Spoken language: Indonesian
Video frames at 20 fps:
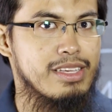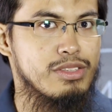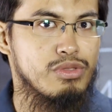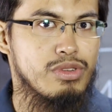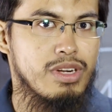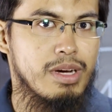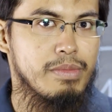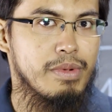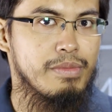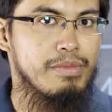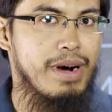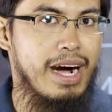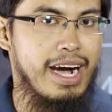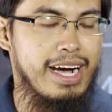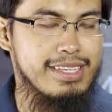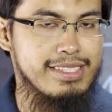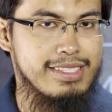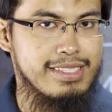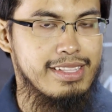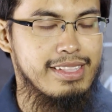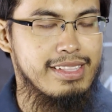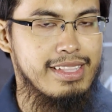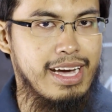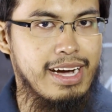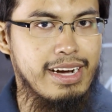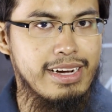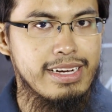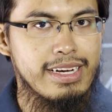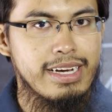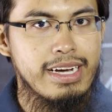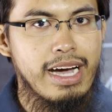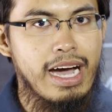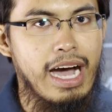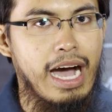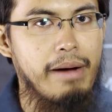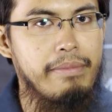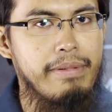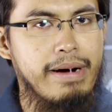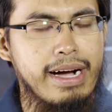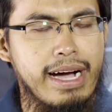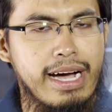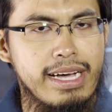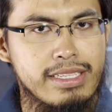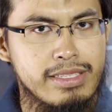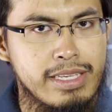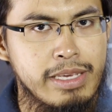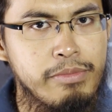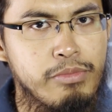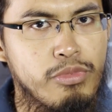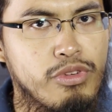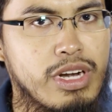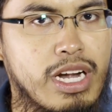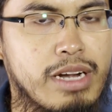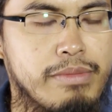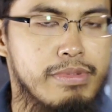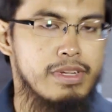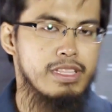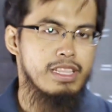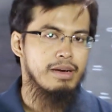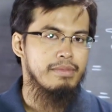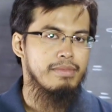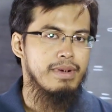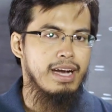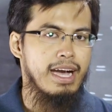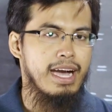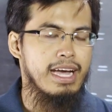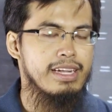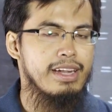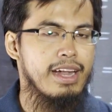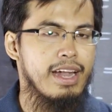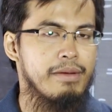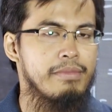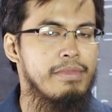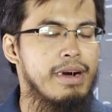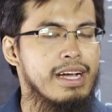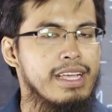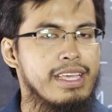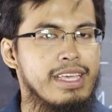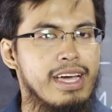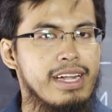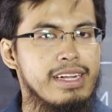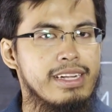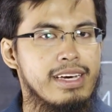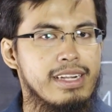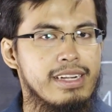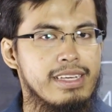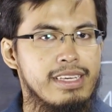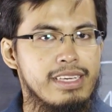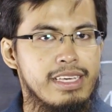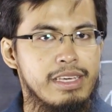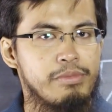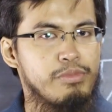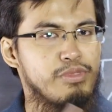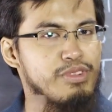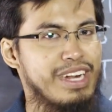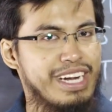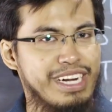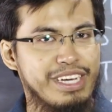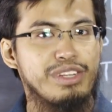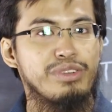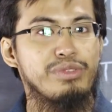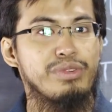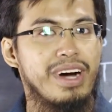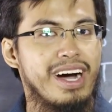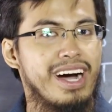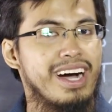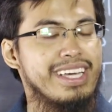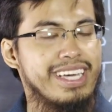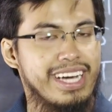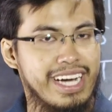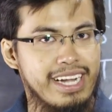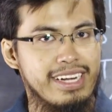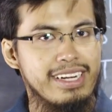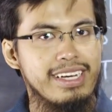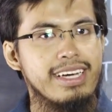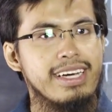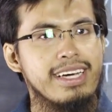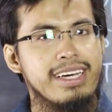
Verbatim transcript: kita sudah membahas tentang apakah himpunan pertama adalah bagian dari himpunan kedua, ya kan?